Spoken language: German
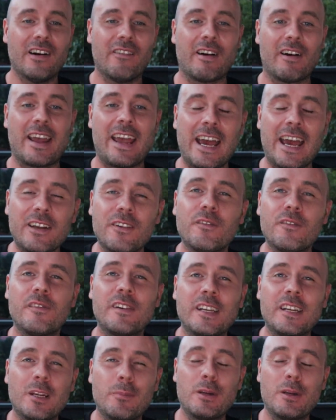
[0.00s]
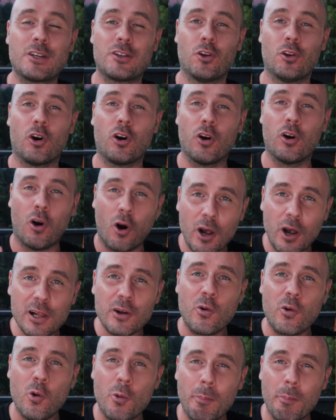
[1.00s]
Weil hätten wir nämlich noch
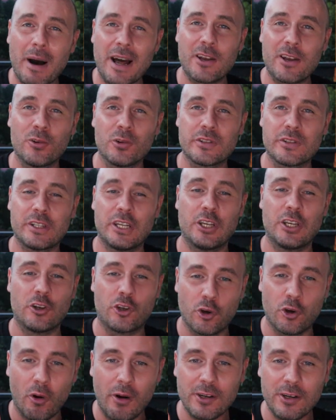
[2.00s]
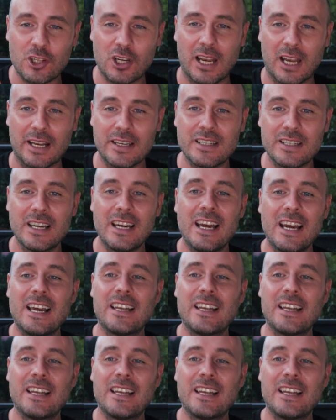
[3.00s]
Rollkommandos in Deutschland,